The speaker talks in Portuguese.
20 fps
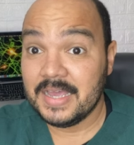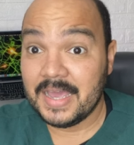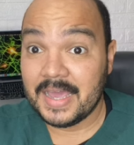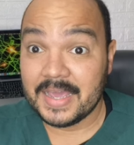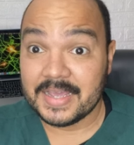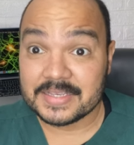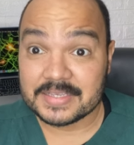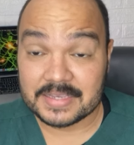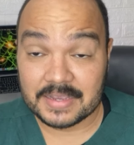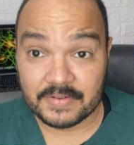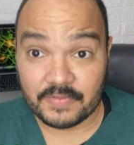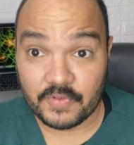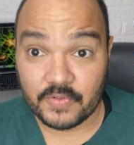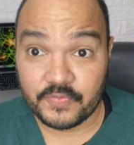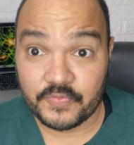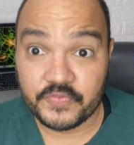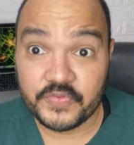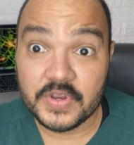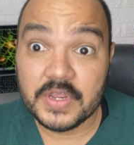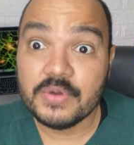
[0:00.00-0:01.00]
Essa
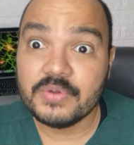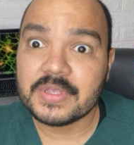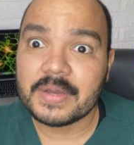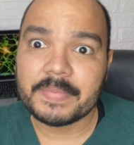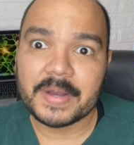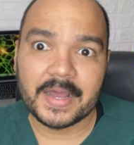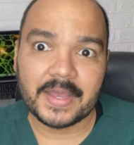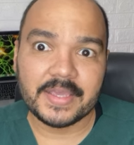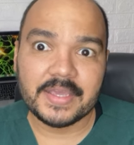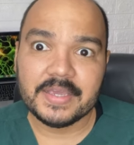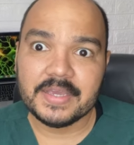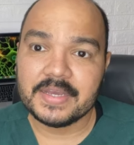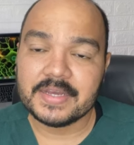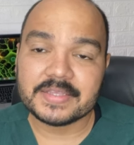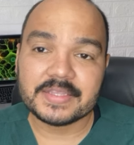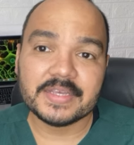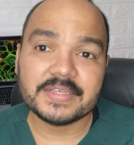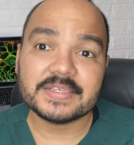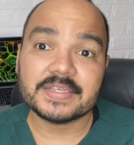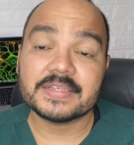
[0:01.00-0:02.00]
frio na barriga,
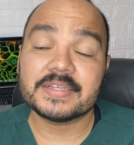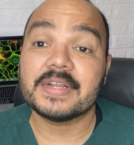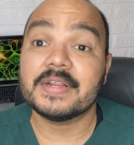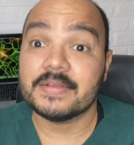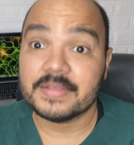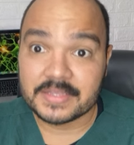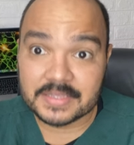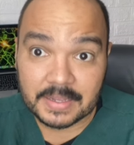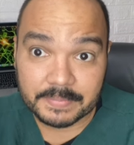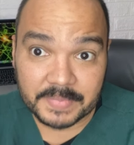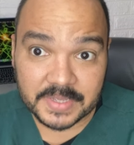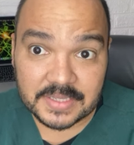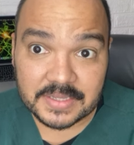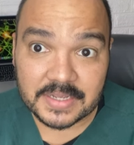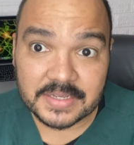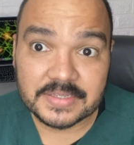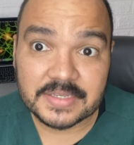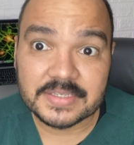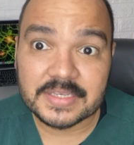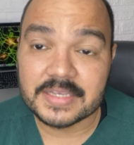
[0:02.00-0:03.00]
né? Essa, também tem
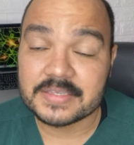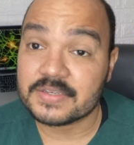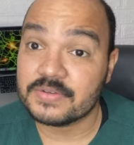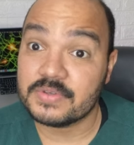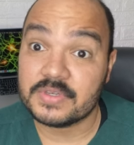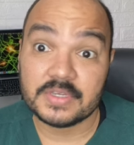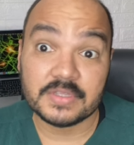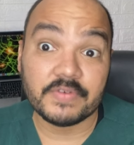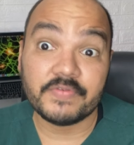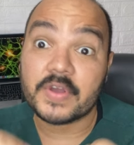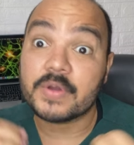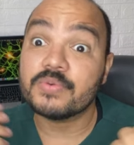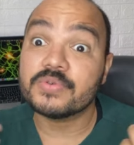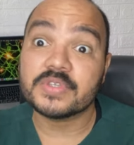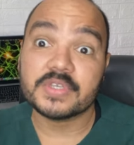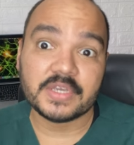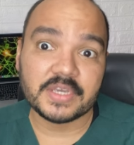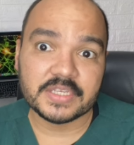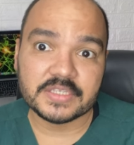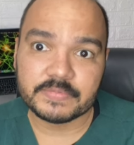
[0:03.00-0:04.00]
a sensação de que não vai
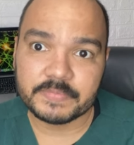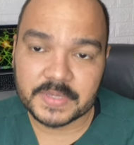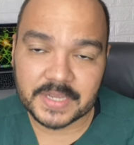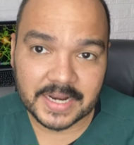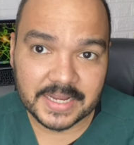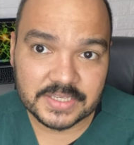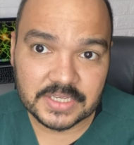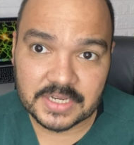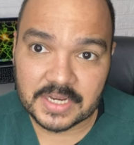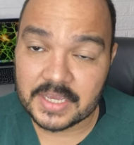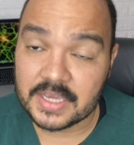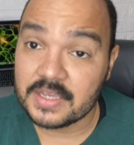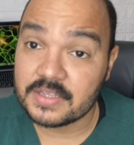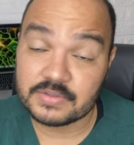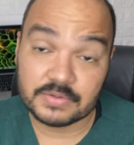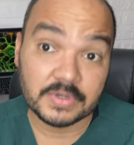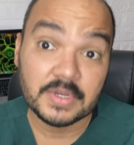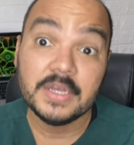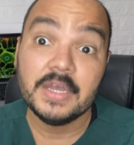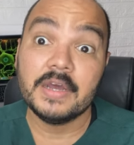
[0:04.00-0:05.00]
conseguir respirar
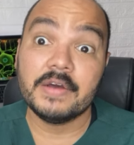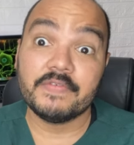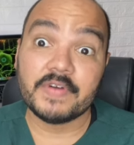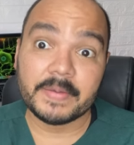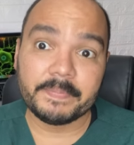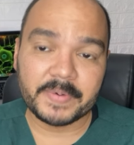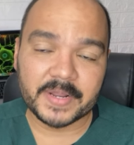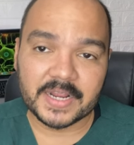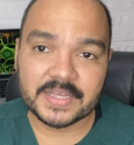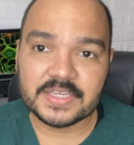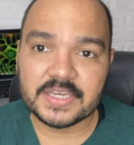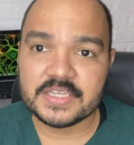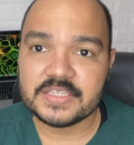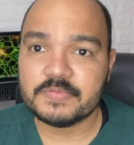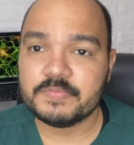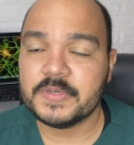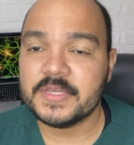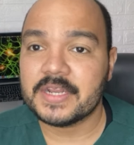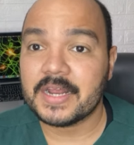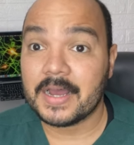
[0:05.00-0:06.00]
direito, vai parar de
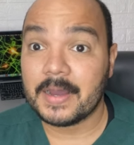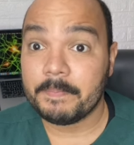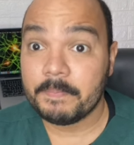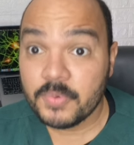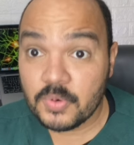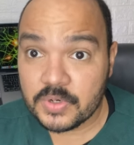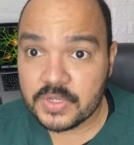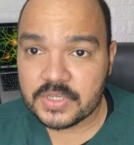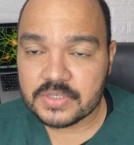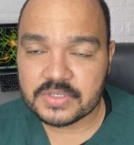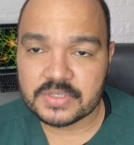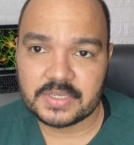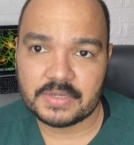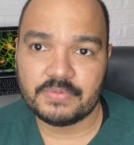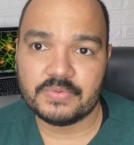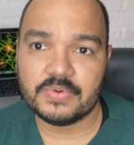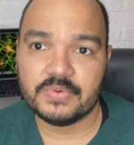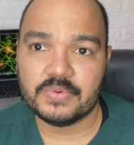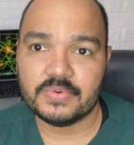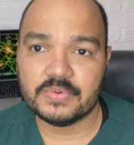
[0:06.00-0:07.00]
respirar. Por isso que o,
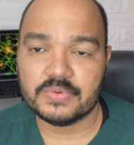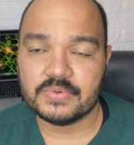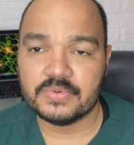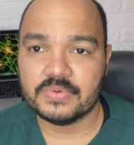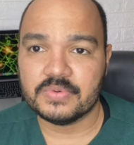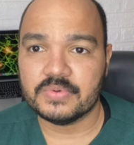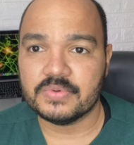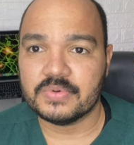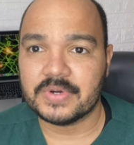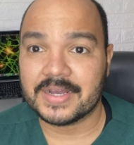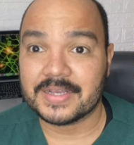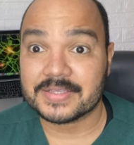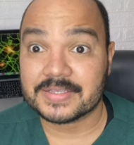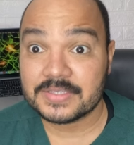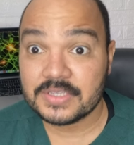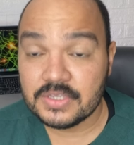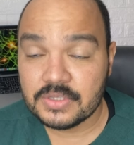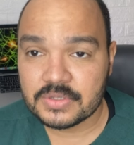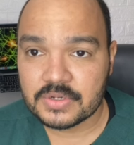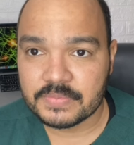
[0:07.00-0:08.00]
o a
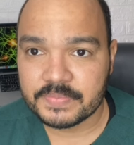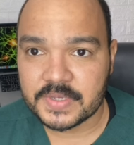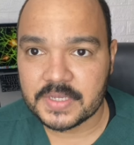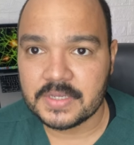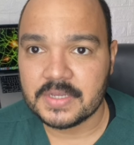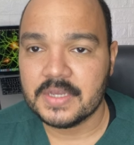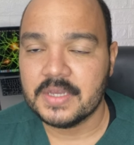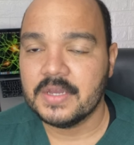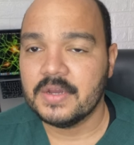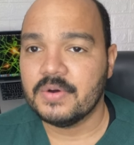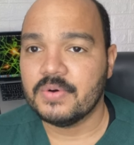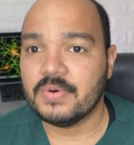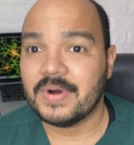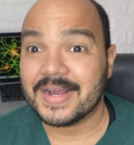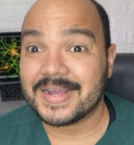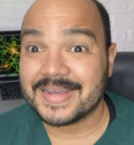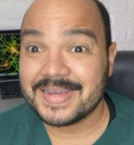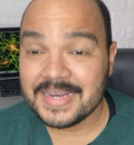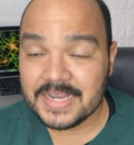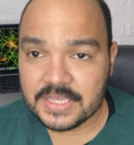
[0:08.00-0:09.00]
síndrome ou a
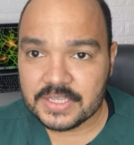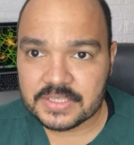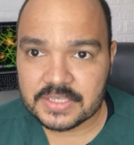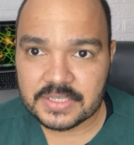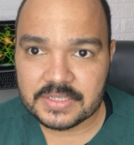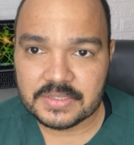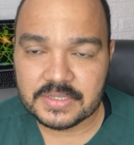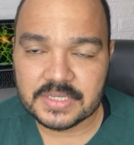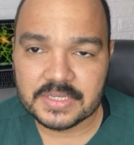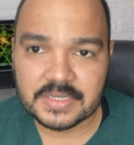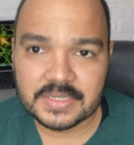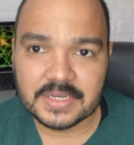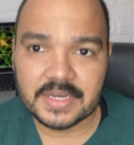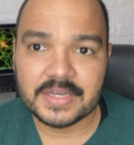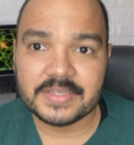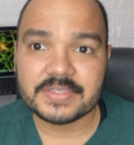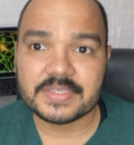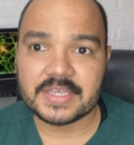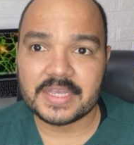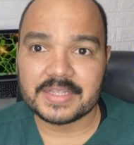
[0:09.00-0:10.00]
crise de
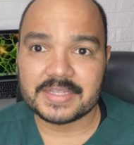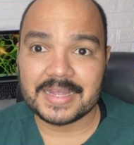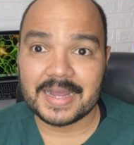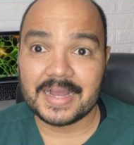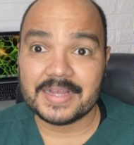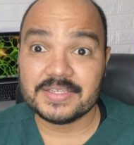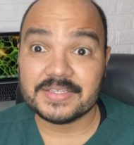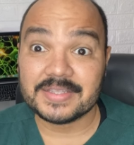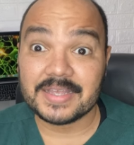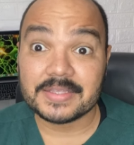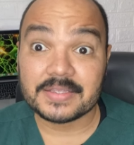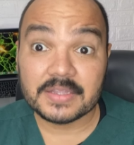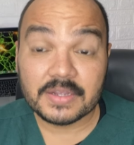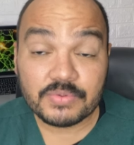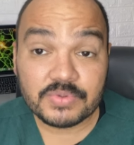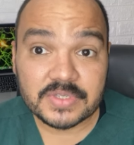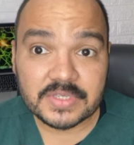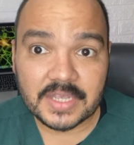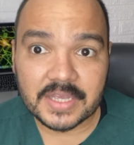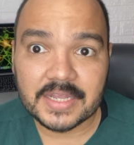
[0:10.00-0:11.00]
ansiedade né, é
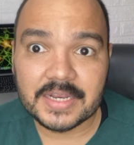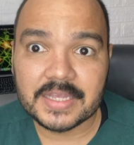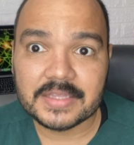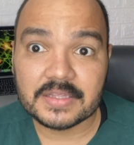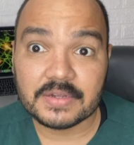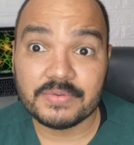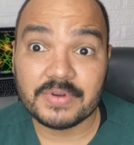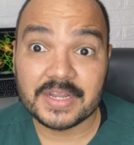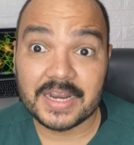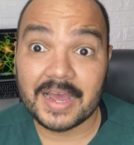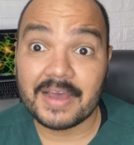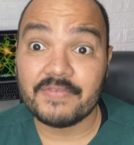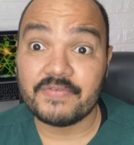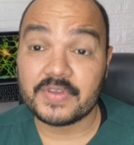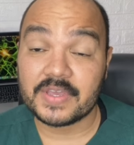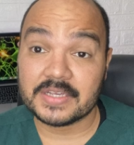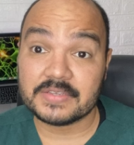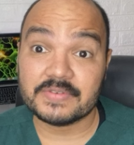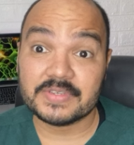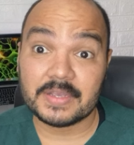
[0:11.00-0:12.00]
tão séria, é tão grave,
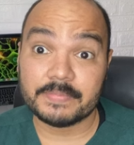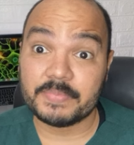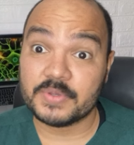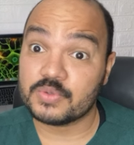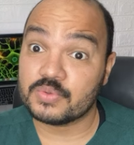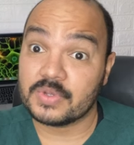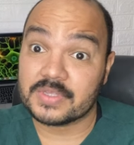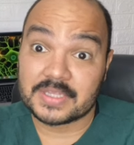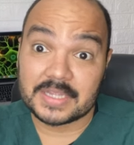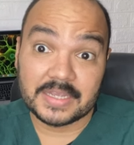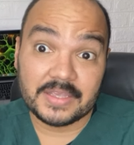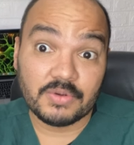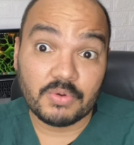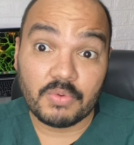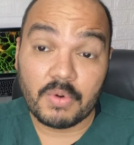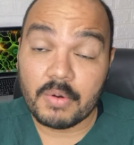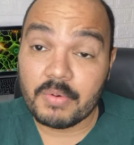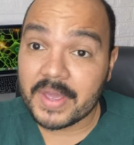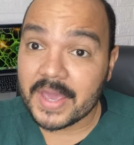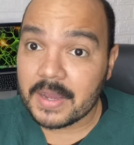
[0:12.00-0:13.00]
que às vezes a pessoa está em
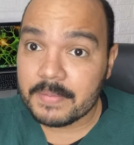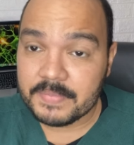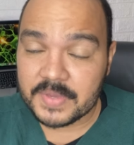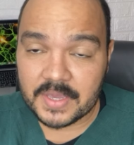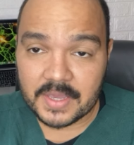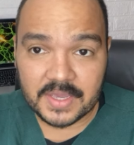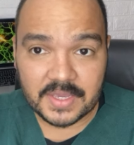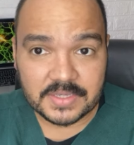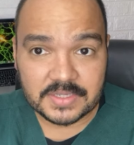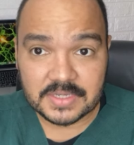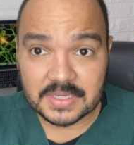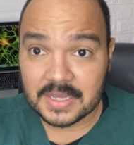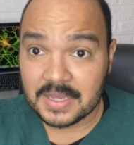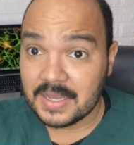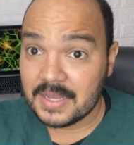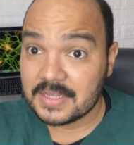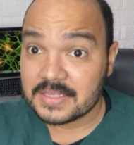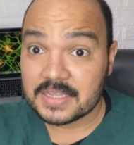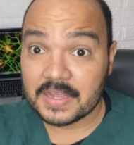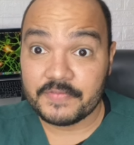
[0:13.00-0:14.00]
qualquer ambiente,
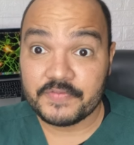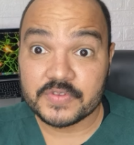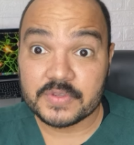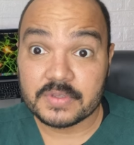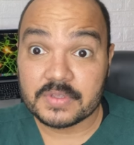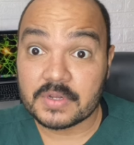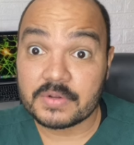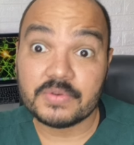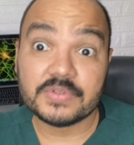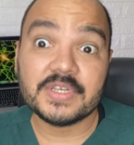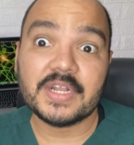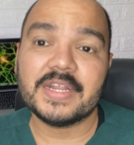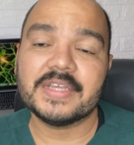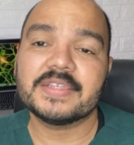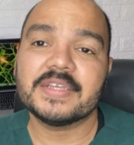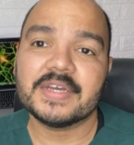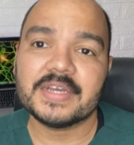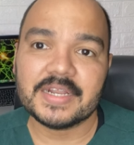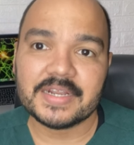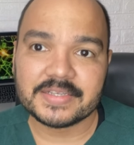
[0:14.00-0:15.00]
está fazendo outra coisa, ela
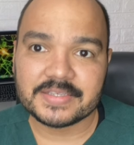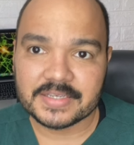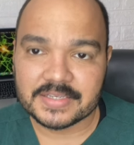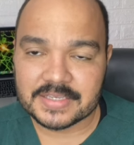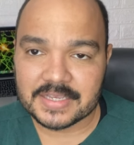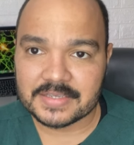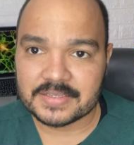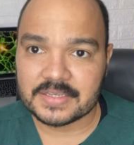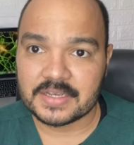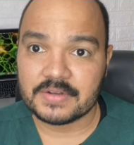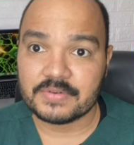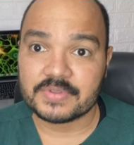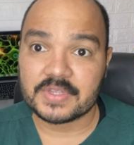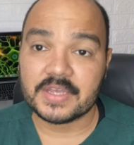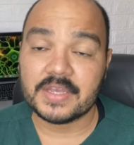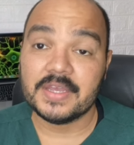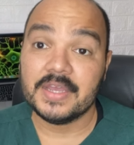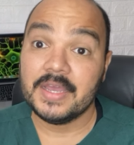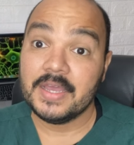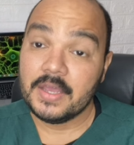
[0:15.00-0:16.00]
tem aquela sensação, né?